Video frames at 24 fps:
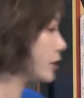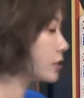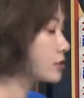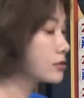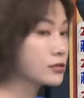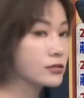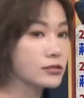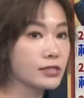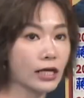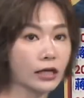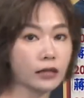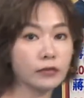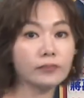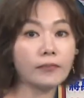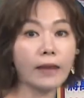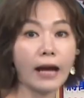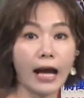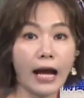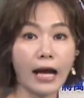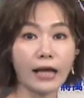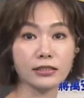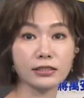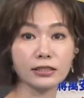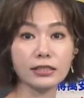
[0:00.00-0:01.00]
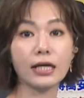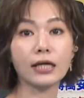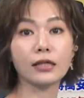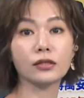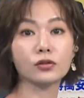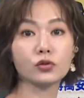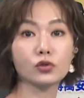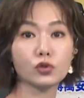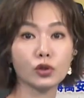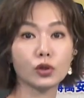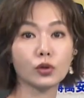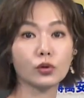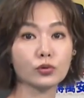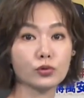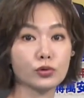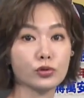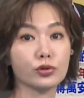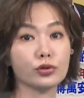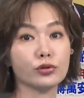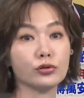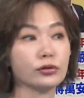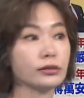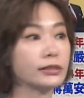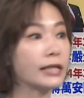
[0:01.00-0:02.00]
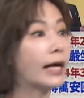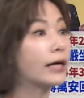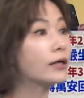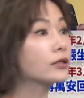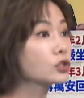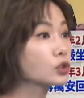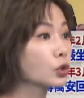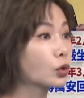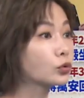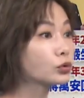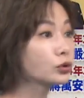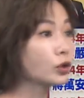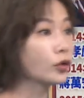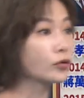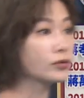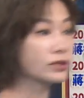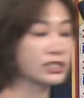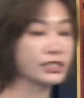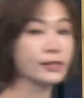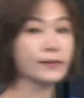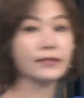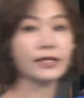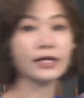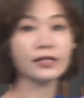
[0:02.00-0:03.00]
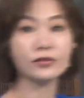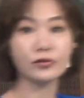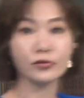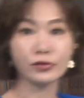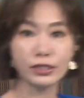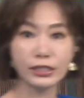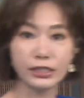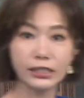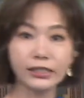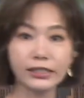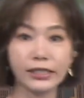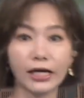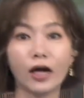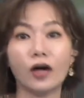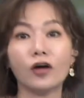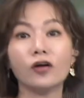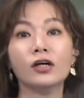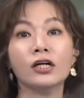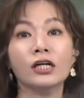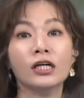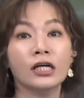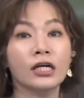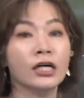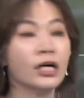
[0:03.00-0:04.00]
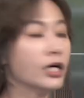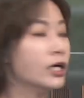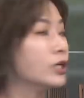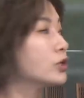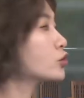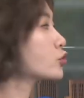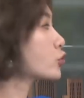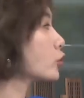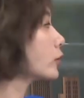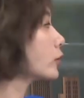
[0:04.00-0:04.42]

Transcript: 北市长，马上就去当总统，基本上就是一条很